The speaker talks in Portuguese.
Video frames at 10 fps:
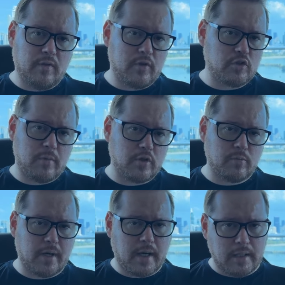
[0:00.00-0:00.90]
investimentos
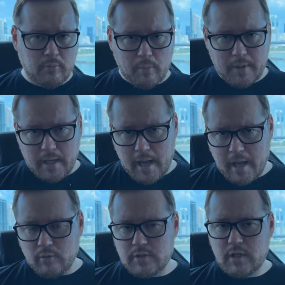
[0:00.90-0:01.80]
no mercado
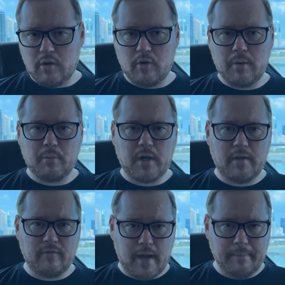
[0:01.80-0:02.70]
imobiliário no exterior e por
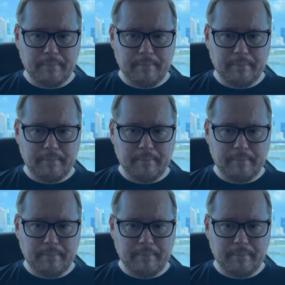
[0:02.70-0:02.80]
aí vai.